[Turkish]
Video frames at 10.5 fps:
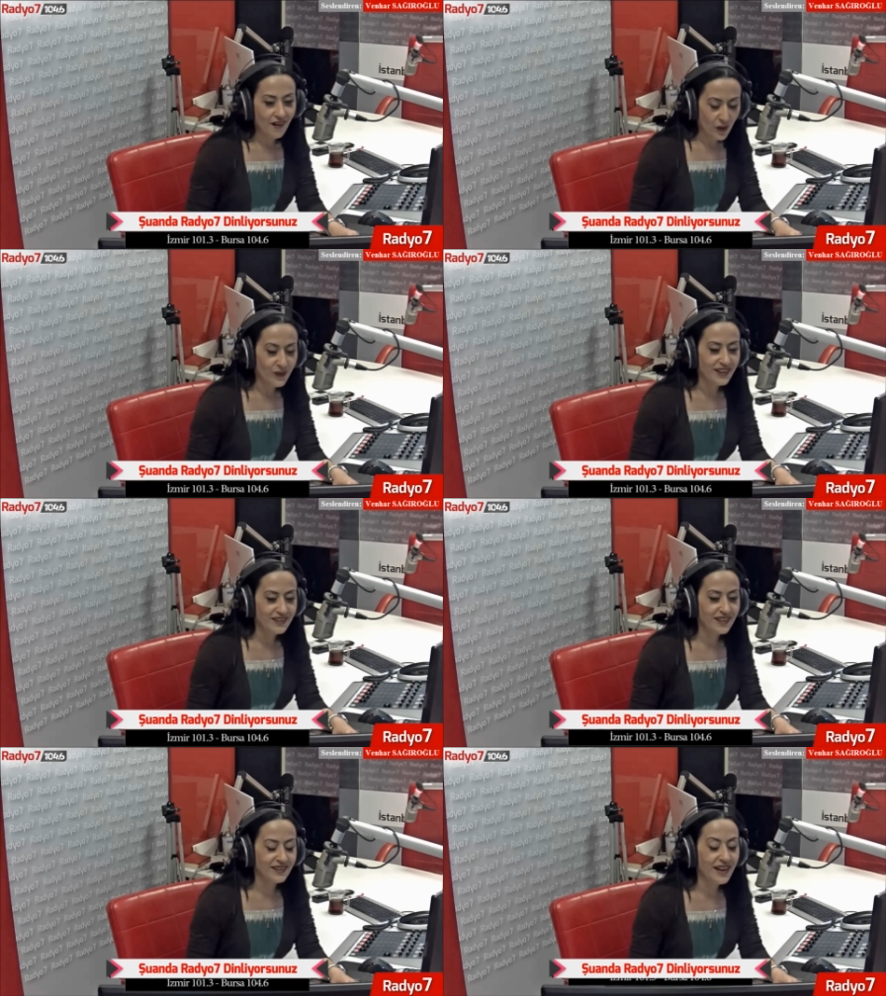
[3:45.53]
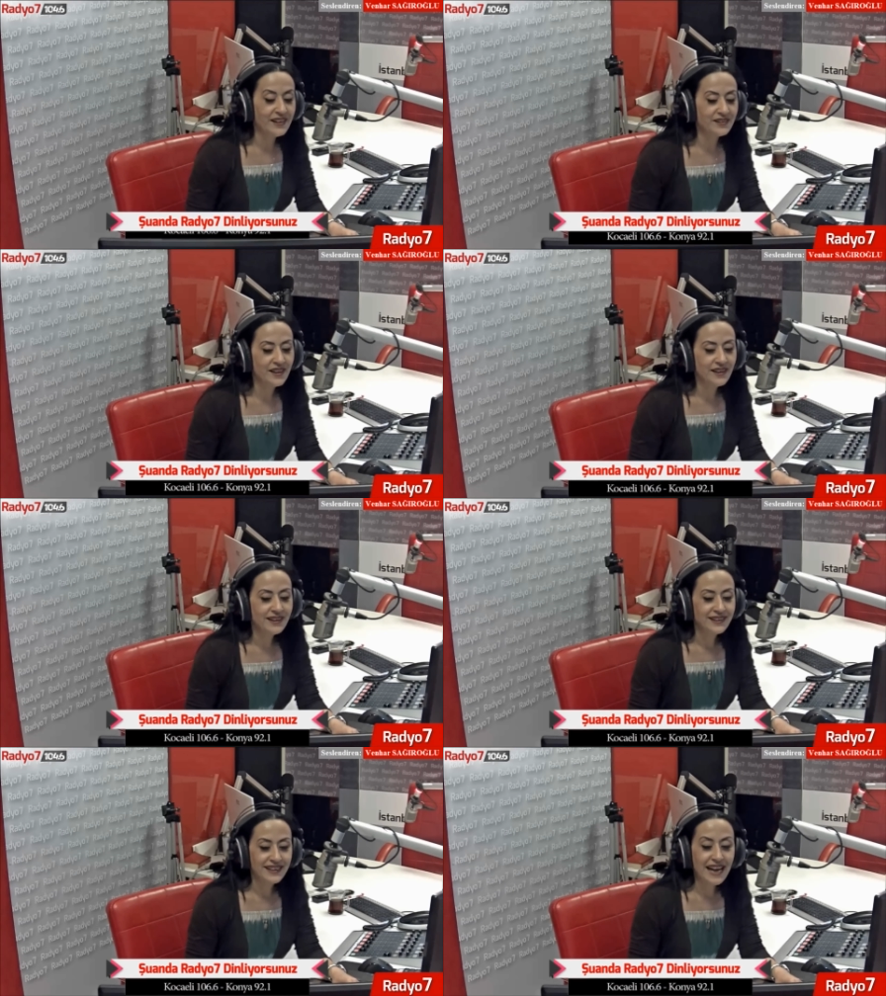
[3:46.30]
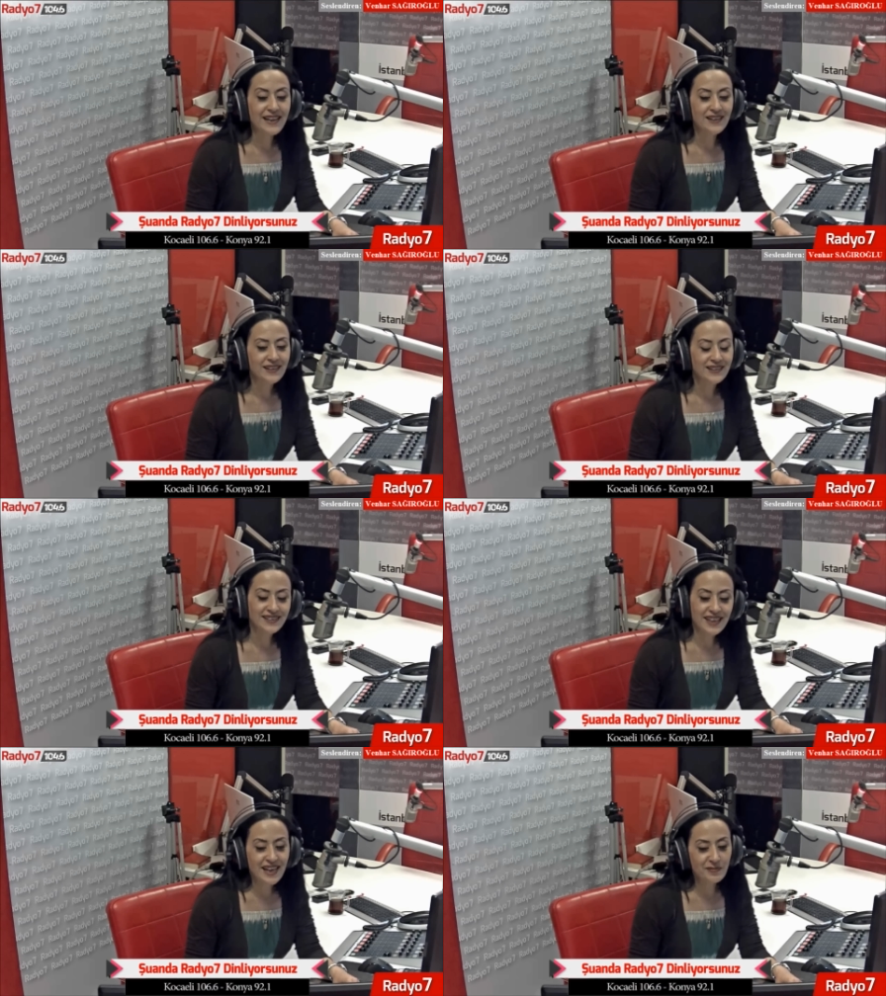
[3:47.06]
Öyleyse der, gel
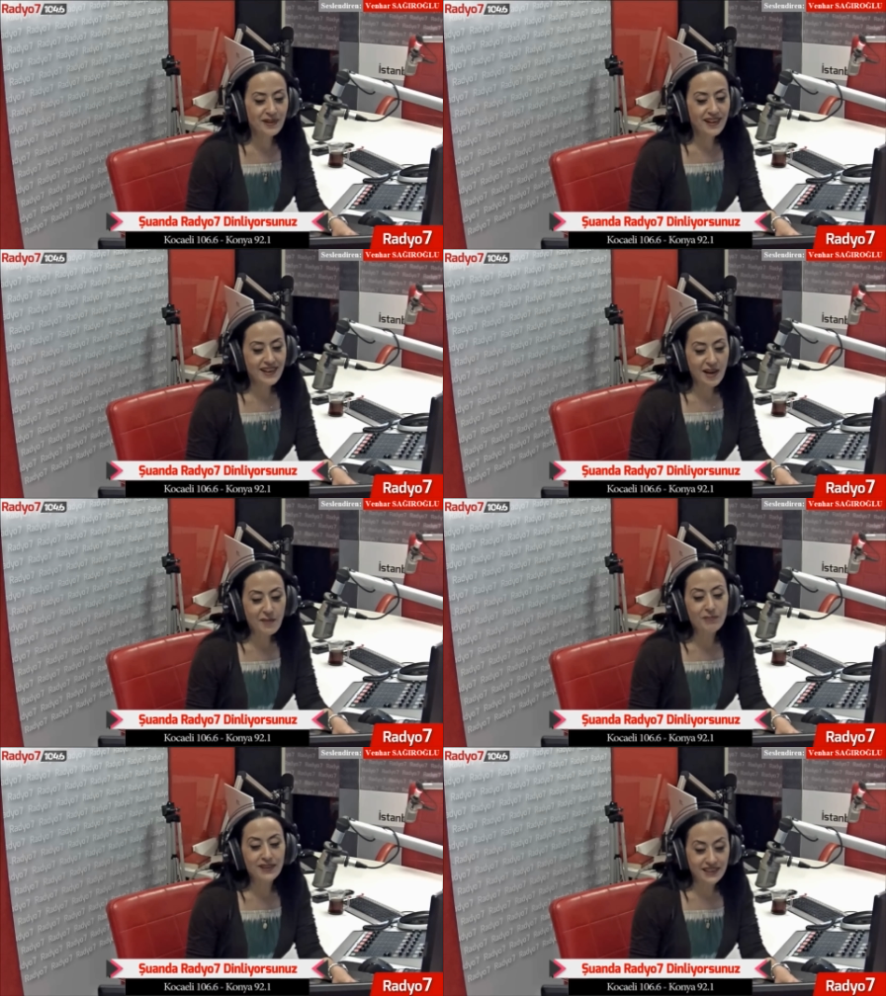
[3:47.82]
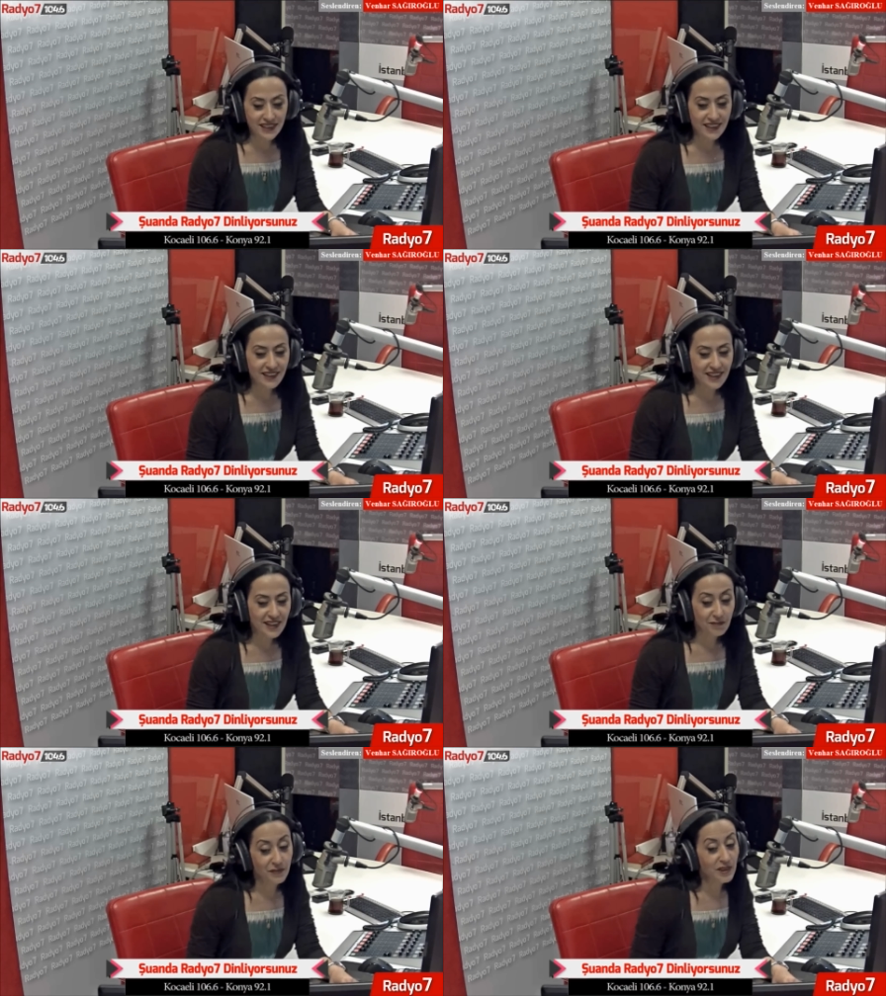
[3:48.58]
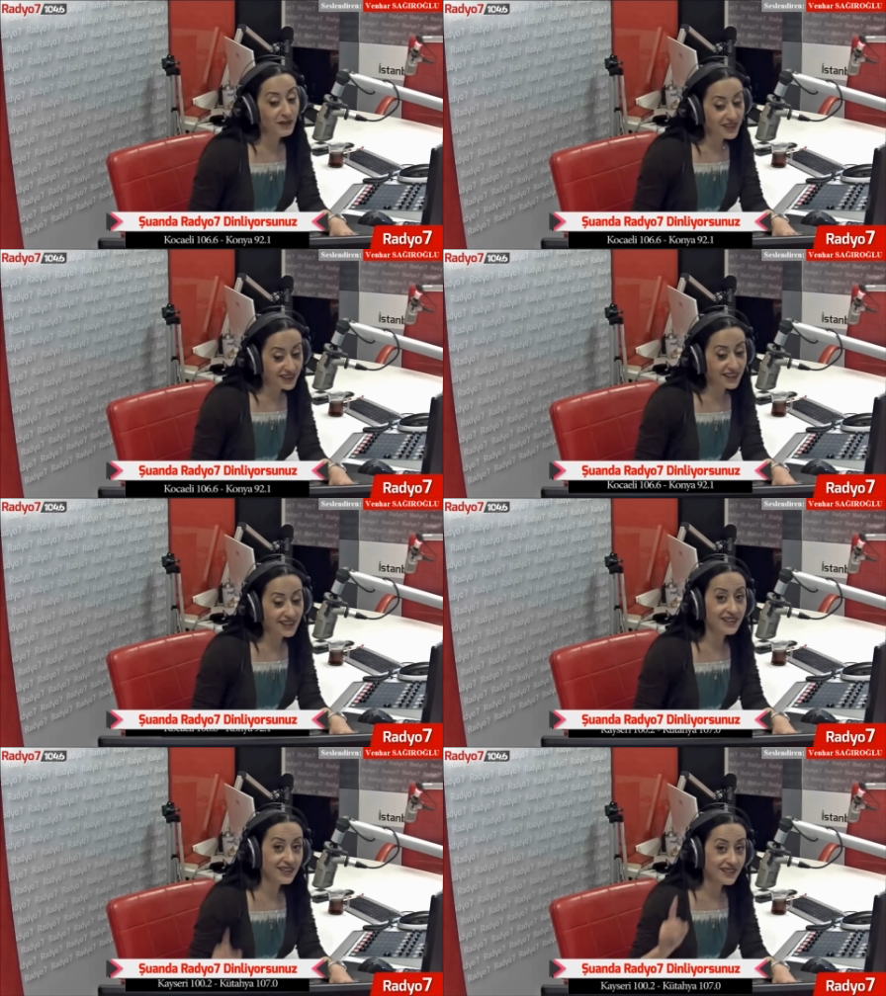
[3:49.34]
sen bana yapma ki bir
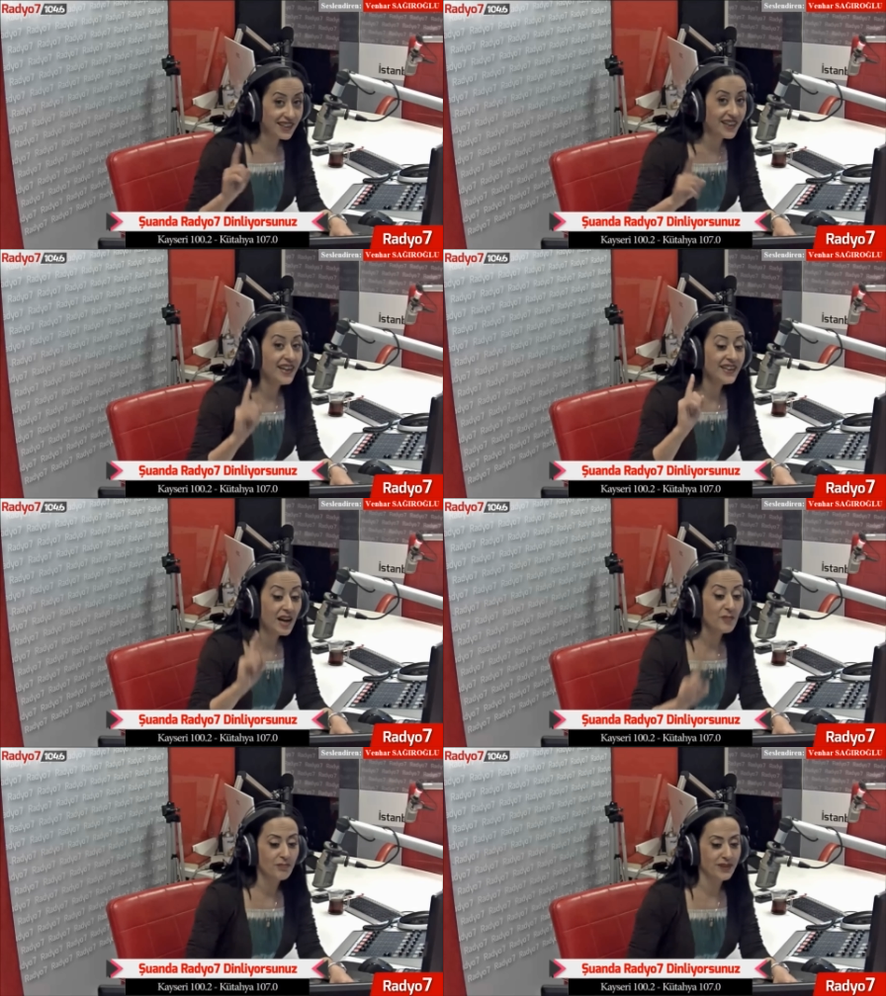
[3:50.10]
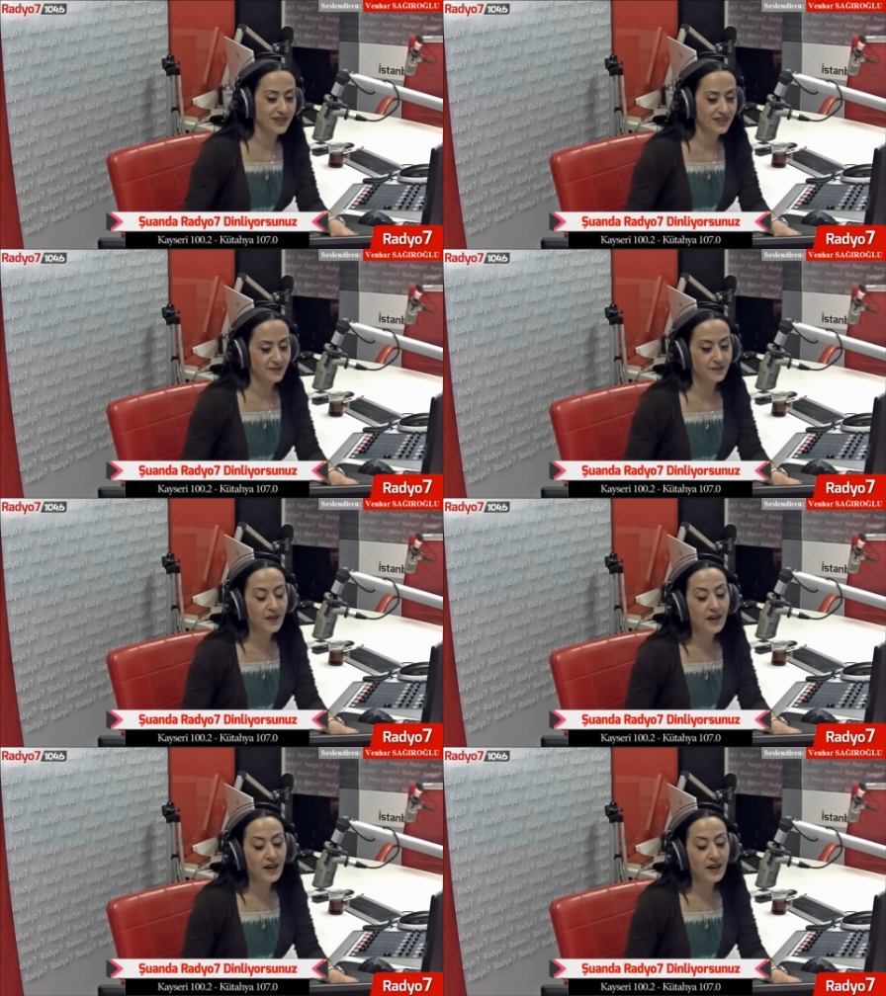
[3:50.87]
başkası da sana yapmasın.